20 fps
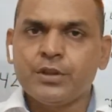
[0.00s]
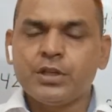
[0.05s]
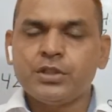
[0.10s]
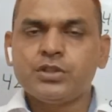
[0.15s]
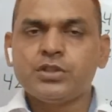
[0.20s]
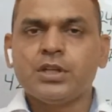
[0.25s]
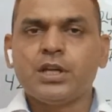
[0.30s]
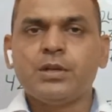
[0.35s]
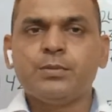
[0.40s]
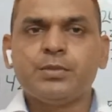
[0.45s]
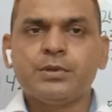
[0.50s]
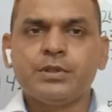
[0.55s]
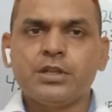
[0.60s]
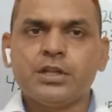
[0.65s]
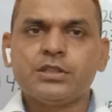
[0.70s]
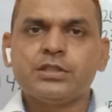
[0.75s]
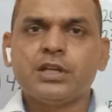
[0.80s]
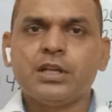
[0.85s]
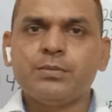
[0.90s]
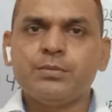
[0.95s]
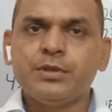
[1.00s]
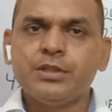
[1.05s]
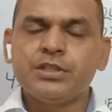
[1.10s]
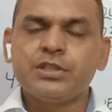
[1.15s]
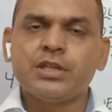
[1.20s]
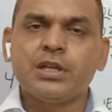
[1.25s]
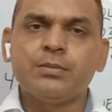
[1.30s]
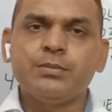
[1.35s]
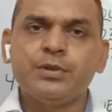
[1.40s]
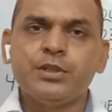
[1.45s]
दस साल पंद्रह साल
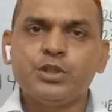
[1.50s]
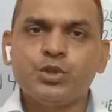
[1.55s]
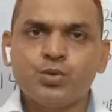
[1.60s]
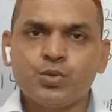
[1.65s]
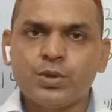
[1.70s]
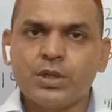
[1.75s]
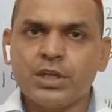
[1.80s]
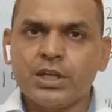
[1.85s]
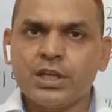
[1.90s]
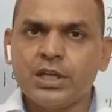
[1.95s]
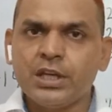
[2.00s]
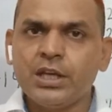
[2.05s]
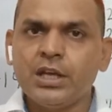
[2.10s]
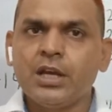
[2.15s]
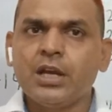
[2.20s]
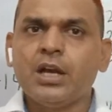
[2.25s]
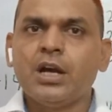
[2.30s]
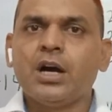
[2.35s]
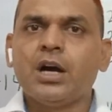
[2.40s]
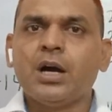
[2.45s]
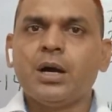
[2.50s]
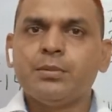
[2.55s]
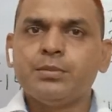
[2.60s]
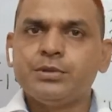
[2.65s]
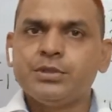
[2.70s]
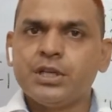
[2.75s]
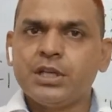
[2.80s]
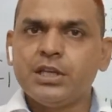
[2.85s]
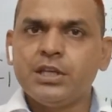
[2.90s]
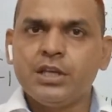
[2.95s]
बीस साल बीत चुके हैं आप
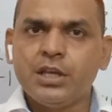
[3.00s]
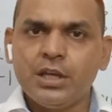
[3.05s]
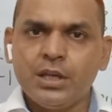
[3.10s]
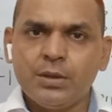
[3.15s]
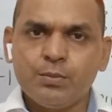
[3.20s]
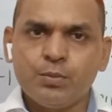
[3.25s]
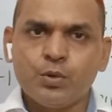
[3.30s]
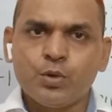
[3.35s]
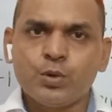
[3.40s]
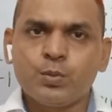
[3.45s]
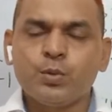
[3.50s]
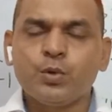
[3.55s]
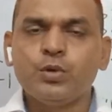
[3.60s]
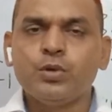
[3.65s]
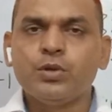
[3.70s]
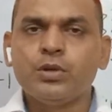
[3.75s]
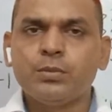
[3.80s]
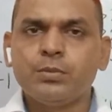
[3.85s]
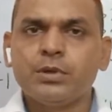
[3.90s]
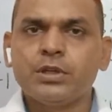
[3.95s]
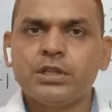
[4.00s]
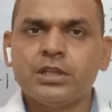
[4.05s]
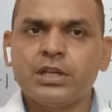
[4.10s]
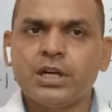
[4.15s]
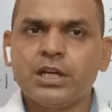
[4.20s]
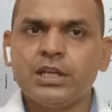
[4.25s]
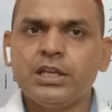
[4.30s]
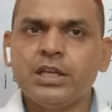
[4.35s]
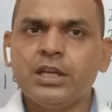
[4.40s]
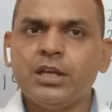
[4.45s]
जाइए पोर्टफोलियो नंबर
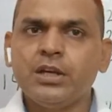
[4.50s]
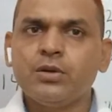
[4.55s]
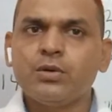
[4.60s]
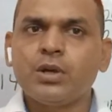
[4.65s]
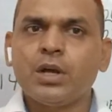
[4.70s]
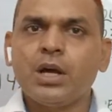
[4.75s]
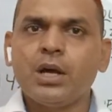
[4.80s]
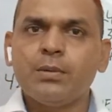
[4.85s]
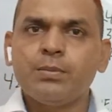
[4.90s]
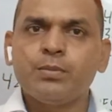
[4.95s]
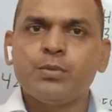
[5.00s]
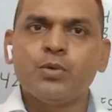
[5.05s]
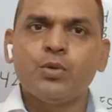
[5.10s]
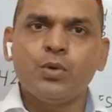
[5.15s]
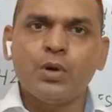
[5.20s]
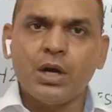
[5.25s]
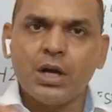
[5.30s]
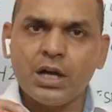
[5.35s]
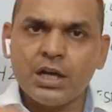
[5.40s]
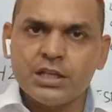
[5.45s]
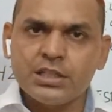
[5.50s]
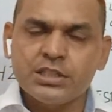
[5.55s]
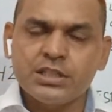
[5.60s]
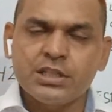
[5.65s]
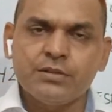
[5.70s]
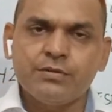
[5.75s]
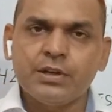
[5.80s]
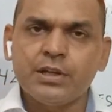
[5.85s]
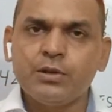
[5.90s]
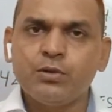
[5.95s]
दिखाइए और आपको आज
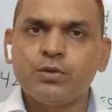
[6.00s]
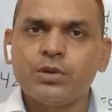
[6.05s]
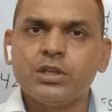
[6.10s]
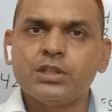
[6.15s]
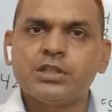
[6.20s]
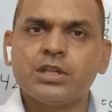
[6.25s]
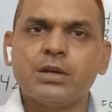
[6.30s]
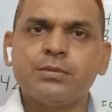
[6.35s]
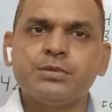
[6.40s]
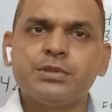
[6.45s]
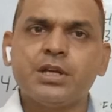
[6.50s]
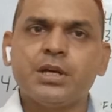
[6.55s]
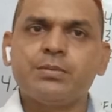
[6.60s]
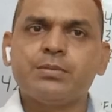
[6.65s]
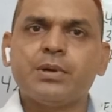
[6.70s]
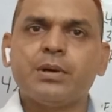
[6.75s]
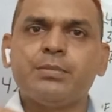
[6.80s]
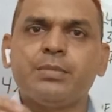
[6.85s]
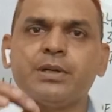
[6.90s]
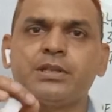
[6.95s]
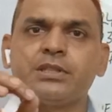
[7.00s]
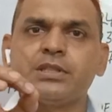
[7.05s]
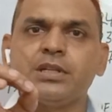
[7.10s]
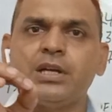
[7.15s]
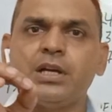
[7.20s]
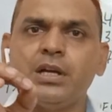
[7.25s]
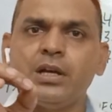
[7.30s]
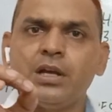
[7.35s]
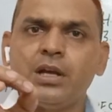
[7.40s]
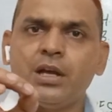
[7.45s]
की वैल्यू के हिसाब से आपका
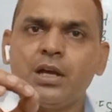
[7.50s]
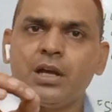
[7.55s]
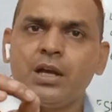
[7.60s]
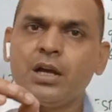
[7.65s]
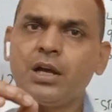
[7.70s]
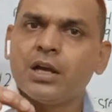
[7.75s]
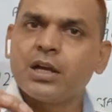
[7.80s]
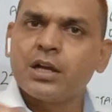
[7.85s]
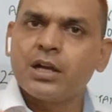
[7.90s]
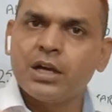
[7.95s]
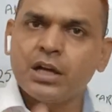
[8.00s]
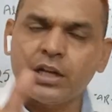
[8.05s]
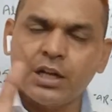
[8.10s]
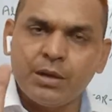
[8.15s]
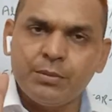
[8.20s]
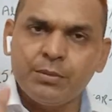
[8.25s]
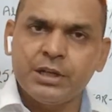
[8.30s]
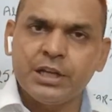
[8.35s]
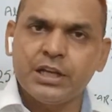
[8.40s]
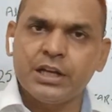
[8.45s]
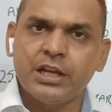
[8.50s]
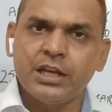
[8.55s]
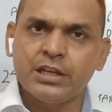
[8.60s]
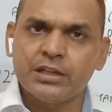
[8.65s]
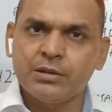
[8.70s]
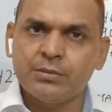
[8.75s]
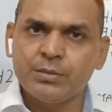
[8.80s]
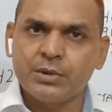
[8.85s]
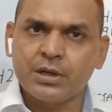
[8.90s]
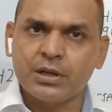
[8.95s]
पैसा खरा मिलेगा
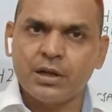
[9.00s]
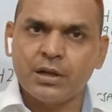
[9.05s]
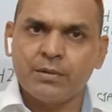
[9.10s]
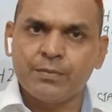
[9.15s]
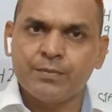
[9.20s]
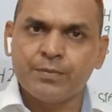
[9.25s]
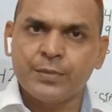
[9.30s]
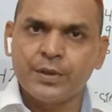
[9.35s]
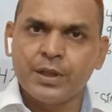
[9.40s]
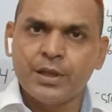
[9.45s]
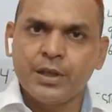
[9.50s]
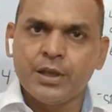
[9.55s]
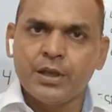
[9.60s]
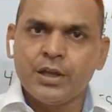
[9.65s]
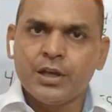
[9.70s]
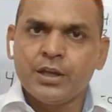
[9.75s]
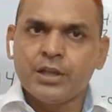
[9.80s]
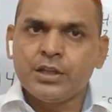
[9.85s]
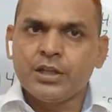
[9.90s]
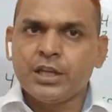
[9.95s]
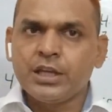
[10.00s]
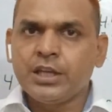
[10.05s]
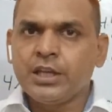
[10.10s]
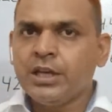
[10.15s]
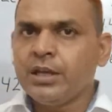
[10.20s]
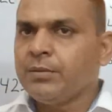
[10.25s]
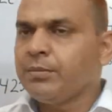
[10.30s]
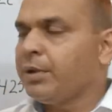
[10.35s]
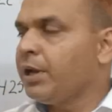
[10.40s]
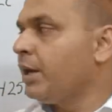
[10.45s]
एक नंबर का
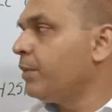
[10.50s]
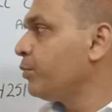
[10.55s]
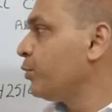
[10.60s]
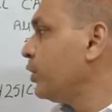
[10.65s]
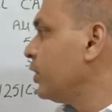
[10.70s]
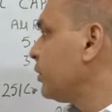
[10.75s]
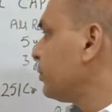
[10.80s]
देखिए मैं आपको